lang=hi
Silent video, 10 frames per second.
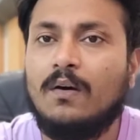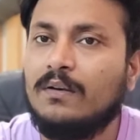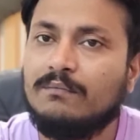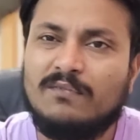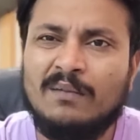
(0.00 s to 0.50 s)

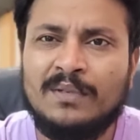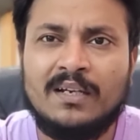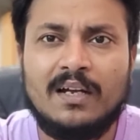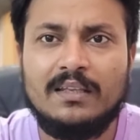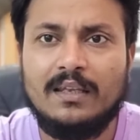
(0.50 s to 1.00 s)
और फिल्म
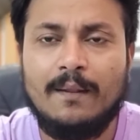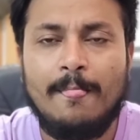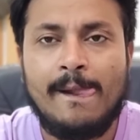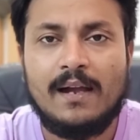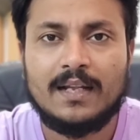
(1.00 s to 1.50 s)
दिखा दिए
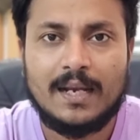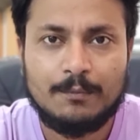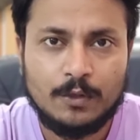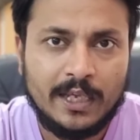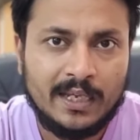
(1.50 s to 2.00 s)
अगर
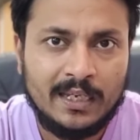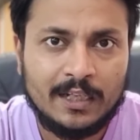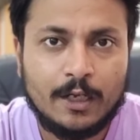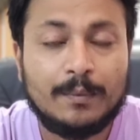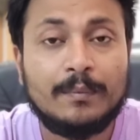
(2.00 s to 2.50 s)
आपको देखनी
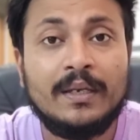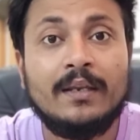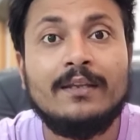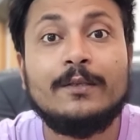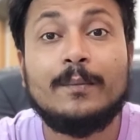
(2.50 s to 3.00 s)
है तो आप
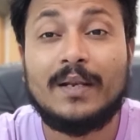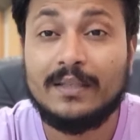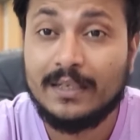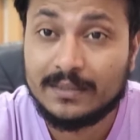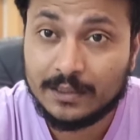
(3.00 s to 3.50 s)
अपने रिस्क पर
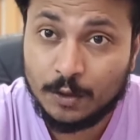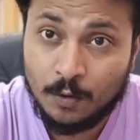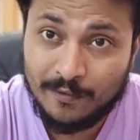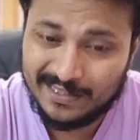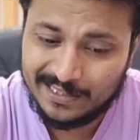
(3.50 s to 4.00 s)
देख सकते
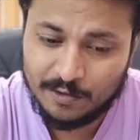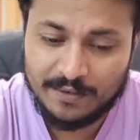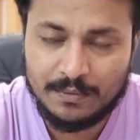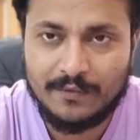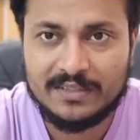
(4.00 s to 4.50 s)
हो वैसे तो
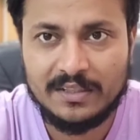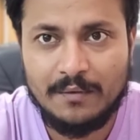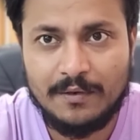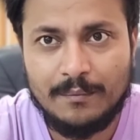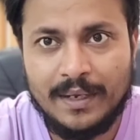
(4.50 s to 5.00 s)
एक
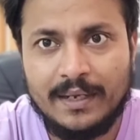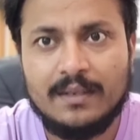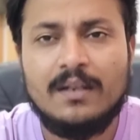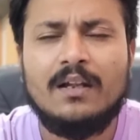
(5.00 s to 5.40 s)
बवासीर फिल्म है